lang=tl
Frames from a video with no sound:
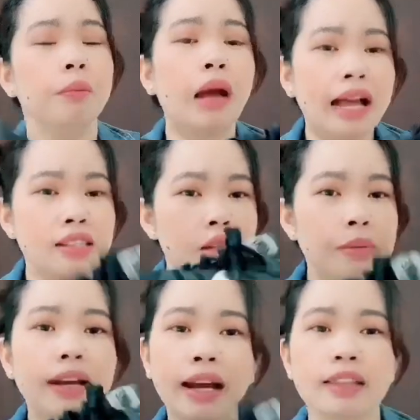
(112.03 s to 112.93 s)
As in
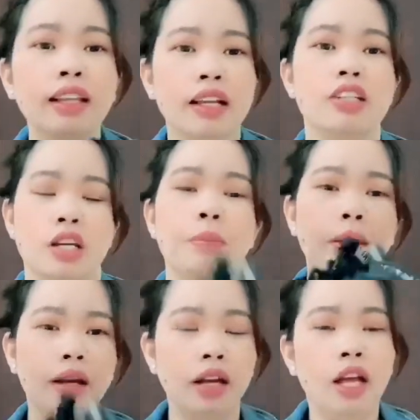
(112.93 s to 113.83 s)
magaan talaga siya pag
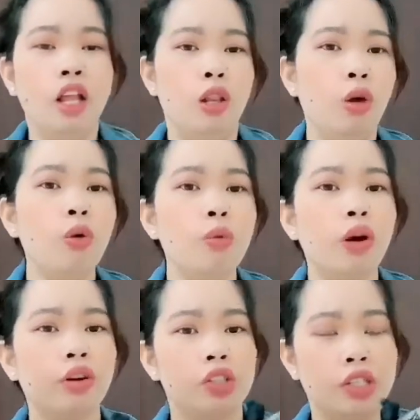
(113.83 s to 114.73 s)
long
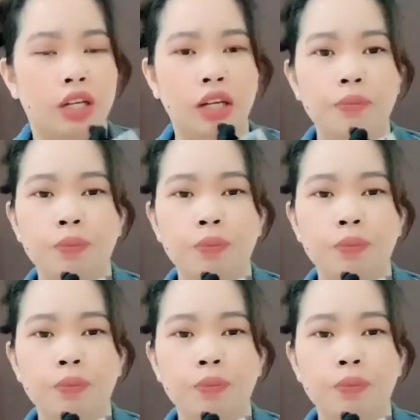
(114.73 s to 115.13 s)
walk siya